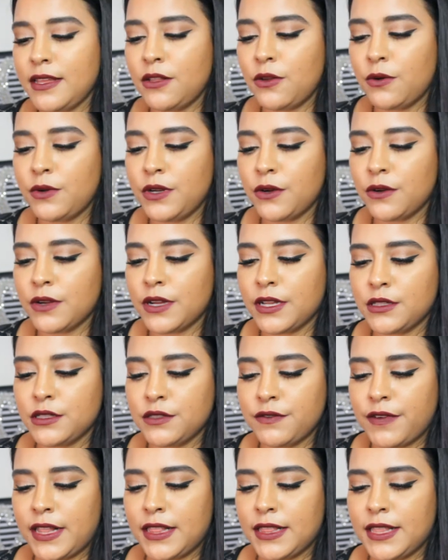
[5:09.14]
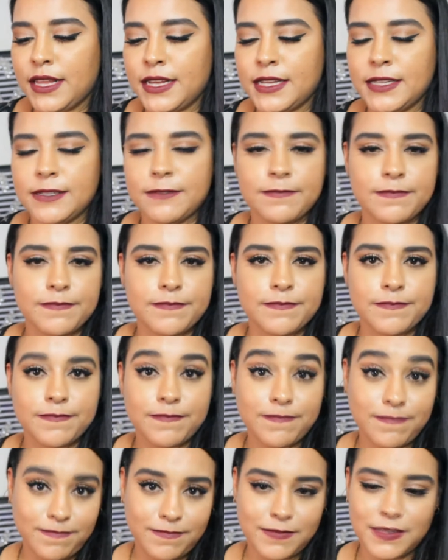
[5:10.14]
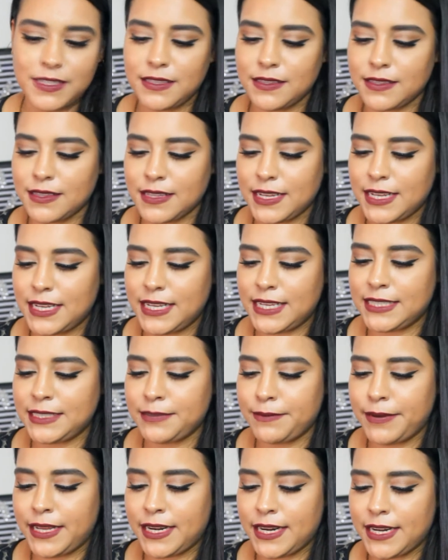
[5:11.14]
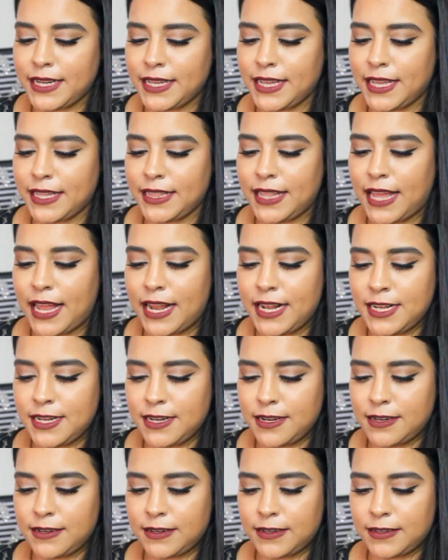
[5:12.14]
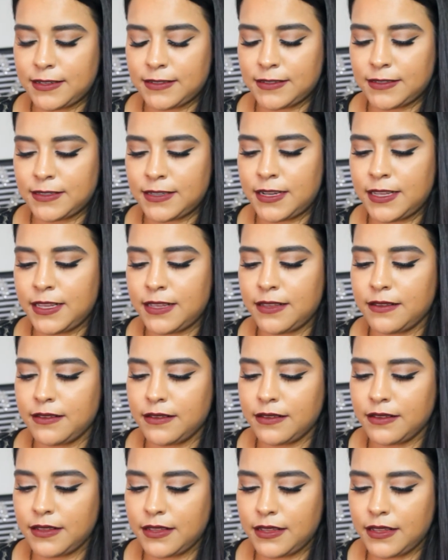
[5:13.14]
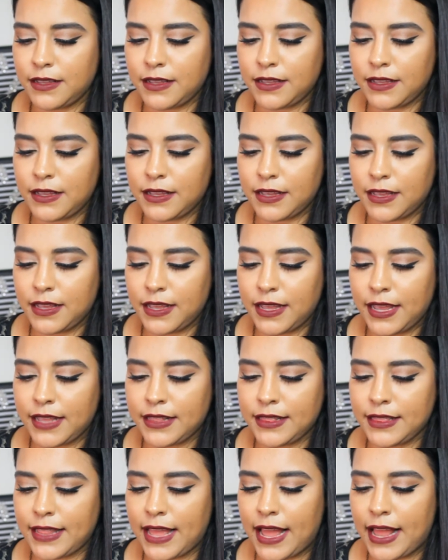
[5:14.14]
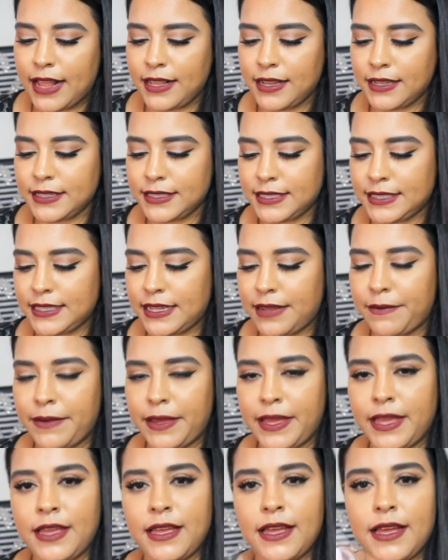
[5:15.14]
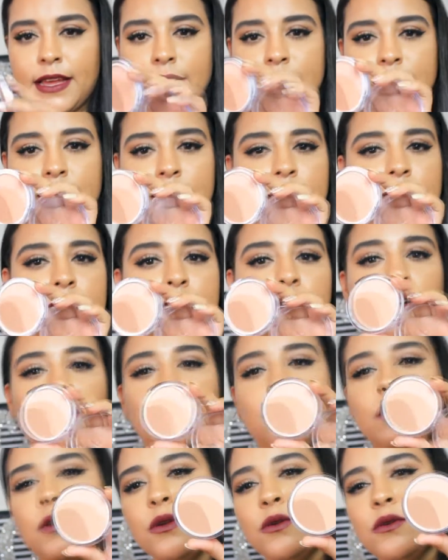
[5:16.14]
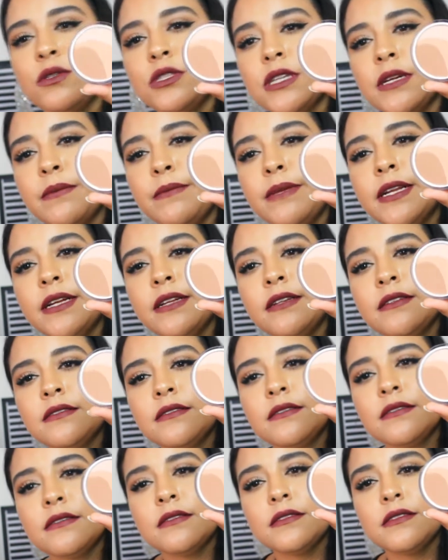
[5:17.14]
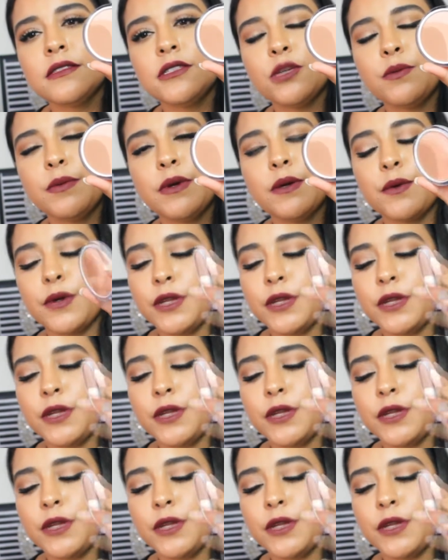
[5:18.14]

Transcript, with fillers: Y lo único que nos falta es ver qué tal, ay, qué tal se ve. Así es como luce, miren súper